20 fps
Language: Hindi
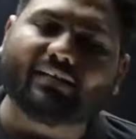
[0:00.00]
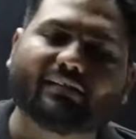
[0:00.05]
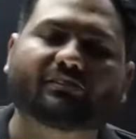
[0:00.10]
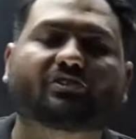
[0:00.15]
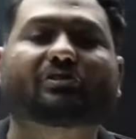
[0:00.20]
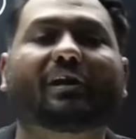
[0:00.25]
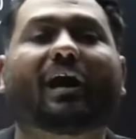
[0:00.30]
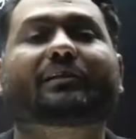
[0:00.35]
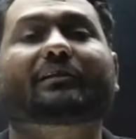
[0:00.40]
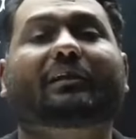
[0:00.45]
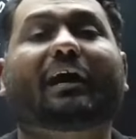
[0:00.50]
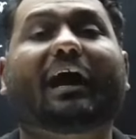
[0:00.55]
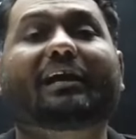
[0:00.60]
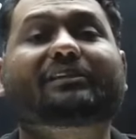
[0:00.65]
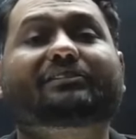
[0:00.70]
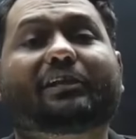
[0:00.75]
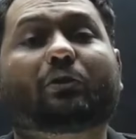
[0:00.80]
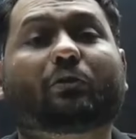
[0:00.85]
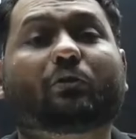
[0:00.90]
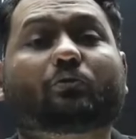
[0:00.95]
साथ आज
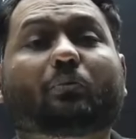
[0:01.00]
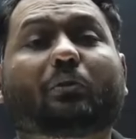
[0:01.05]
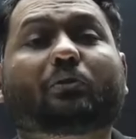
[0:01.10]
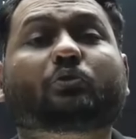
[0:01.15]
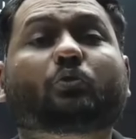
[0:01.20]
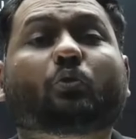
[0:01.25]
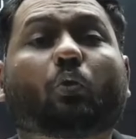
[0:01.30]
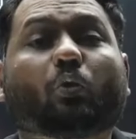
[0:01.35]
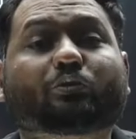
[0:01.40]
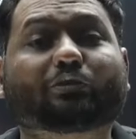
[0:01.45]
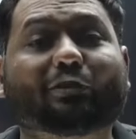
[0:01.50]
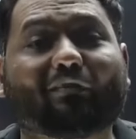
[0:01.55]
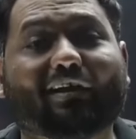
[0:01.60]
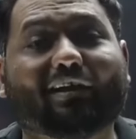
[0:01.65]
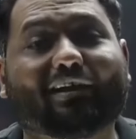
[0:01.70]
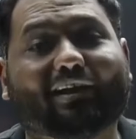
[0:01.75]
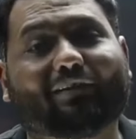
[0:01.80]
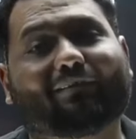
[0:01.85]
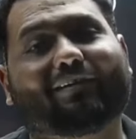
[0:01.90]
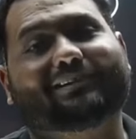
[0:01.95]
देख लो तुमने दो सवाल
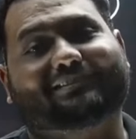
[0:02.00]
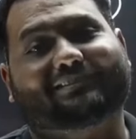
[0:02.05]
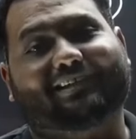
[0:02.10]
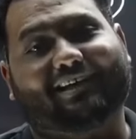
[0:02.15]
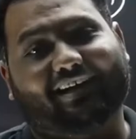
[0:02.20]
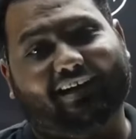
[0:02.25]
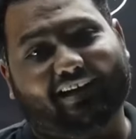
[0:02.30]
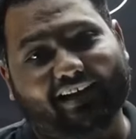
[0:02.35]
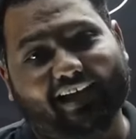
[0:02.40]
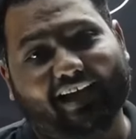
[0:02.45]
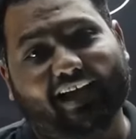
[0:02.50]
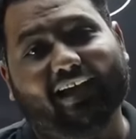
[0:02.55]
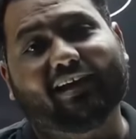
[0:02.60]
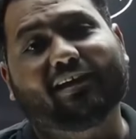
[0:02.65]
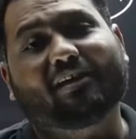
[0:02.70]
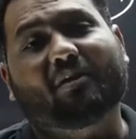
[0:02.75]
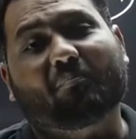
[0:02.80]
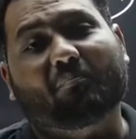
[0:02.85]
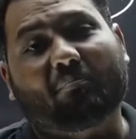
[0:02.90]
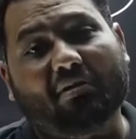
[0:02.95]
एडवांस के कर लिए
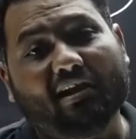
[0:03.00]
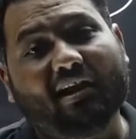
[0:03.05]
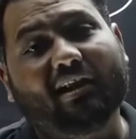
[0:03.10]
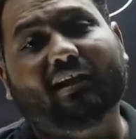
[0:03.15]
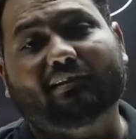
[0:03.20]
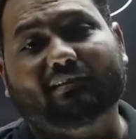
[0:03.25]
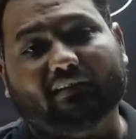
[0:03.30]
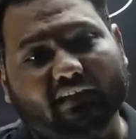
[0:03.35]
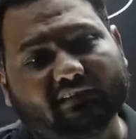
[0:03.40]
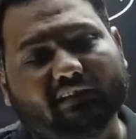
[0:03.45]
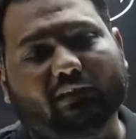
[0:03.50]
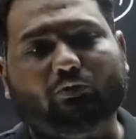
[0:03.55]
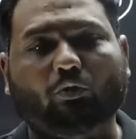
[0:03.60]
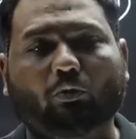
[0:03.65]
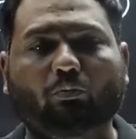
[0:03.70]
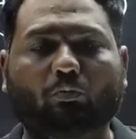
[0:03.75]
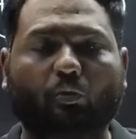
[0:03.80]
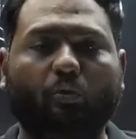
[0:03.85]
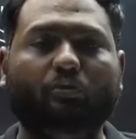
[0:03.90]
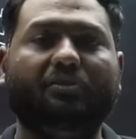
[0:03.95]
भयानक अच्छा
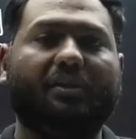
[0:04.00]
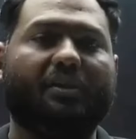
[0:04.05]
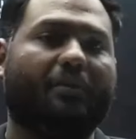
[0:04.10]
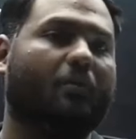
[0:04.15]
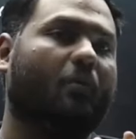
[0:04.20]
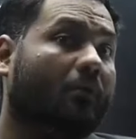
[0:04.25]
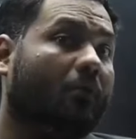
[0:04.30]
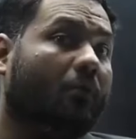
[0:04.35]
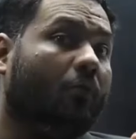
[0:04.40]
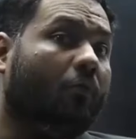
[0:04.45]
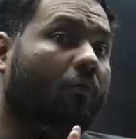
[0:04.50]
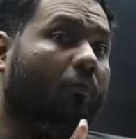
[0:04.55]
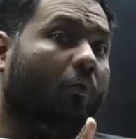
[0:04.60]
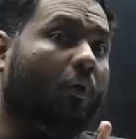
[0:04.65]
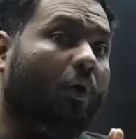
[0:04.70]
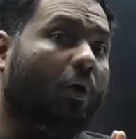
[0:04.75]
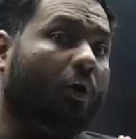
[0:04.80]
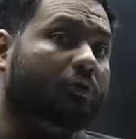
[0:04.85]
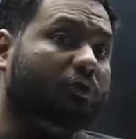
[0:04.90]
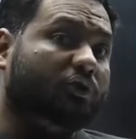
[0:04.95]
तुम खुद देखो
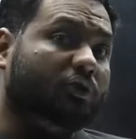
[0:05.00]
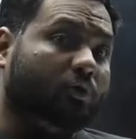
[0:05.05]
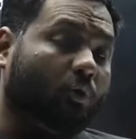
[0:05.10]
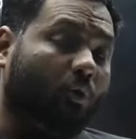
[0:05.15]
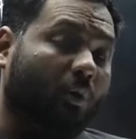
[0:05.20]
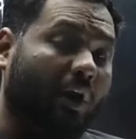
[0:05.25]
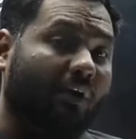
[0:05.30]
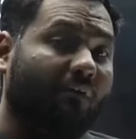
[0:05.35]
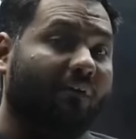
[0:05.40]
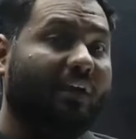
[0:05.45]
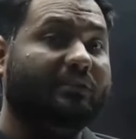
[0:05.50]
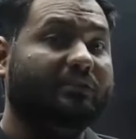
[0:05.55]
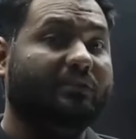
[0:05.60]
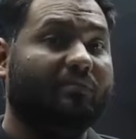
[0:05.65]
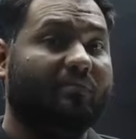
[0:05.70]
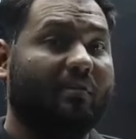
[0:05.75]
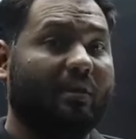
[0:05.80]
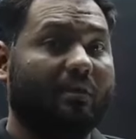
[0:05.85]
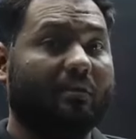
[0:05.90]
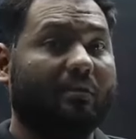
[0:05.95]
वो सोलह वाला
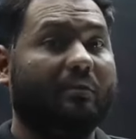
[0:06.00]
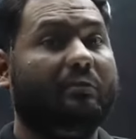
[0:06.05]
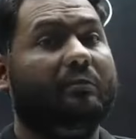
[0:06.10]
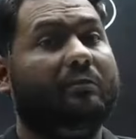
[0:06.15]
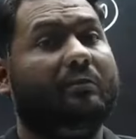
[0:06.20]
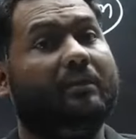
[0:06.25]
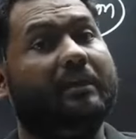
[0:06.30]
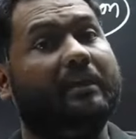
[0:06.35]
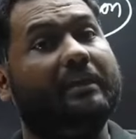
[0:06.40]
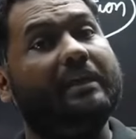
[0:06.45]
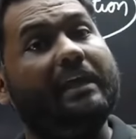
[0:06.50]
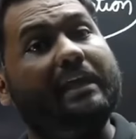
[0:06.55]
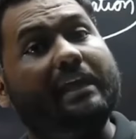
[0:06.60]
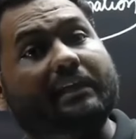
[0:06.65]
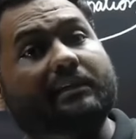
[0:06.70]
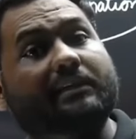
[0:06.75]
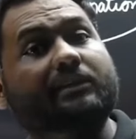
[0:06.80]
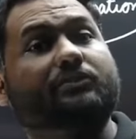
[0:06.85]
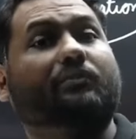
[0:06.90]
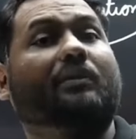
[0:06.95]
सवाल ये
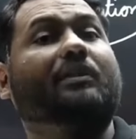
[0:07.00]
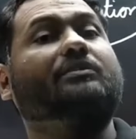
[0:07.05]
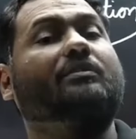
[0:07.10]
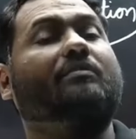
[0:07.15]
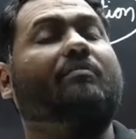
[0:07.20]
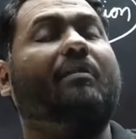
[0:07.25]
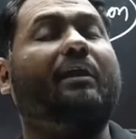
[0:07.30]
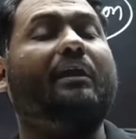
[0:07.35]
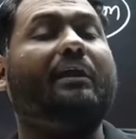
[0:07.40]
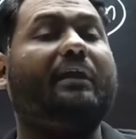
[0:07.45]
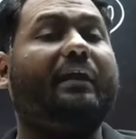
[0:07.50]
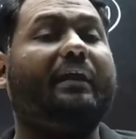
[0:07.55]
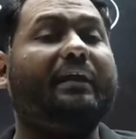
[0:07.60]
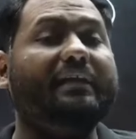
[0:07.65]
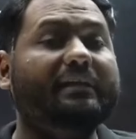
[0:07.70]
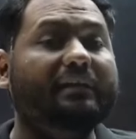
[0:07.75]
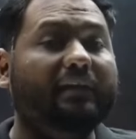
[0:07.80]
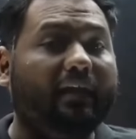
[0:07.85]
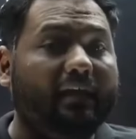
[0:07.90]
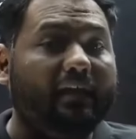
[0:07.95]
21 वाला सवाल कहीं
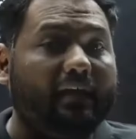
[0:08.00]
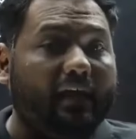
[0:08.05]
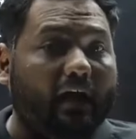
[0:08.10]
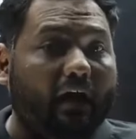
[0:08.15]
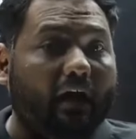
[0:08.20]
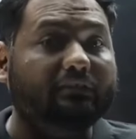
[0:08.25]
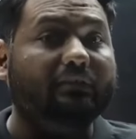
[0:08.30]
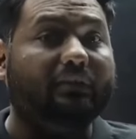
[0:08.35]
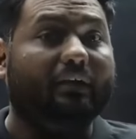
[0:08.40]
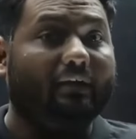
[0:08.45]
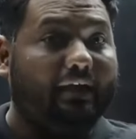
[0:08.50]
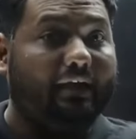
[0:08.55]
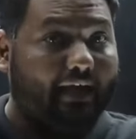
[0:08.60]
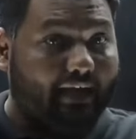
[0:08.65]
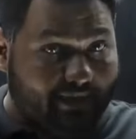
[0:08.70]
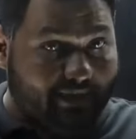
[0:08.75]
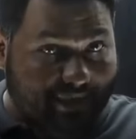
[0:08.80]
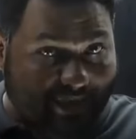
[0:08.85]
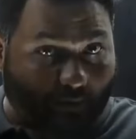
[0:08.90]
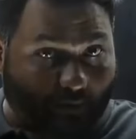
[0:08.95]
ना कहीं अच्छा एक
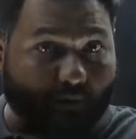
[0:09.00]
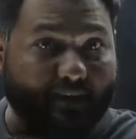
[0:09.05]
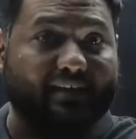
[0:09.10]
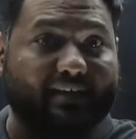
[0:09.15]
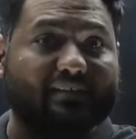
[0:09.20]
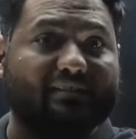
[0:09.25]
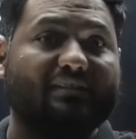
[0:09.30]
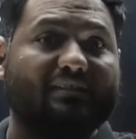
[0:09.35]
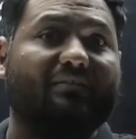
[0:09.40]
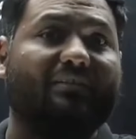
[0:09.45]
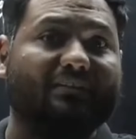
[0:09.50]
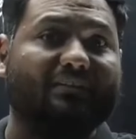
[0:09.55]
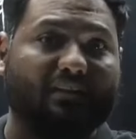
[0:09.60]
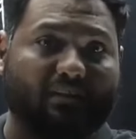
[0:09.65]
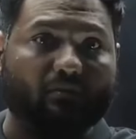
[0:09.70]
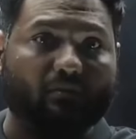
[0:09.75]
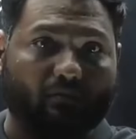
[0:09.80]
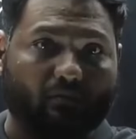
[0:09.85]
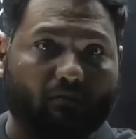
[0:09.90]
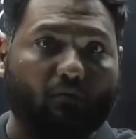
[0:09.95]
एक और 21 का सवाल था
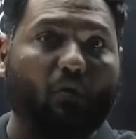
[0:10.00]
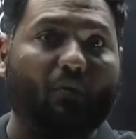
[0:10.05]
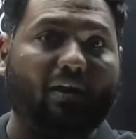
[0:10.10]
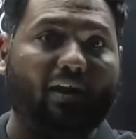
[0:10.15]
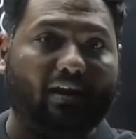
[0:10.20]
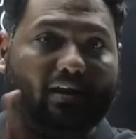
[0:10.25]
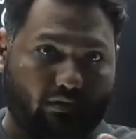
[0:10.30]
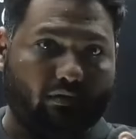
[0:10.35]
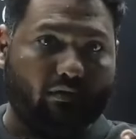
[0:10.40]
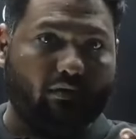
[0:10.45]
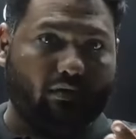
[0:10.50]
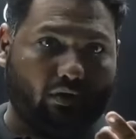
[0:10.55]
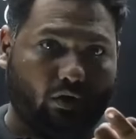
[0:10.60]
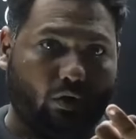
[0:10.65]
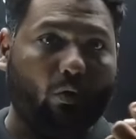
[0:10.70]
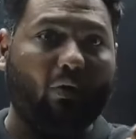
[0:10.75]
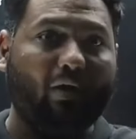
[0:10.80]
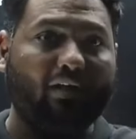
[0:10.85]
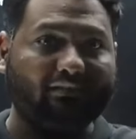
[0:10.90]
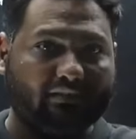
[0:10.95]
वो वाला
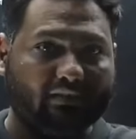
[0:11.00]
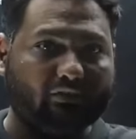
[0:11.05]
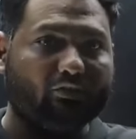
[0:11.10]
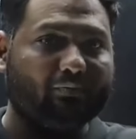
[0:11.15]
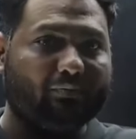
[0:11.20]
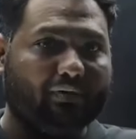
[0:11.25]
नो आंसर जिसमें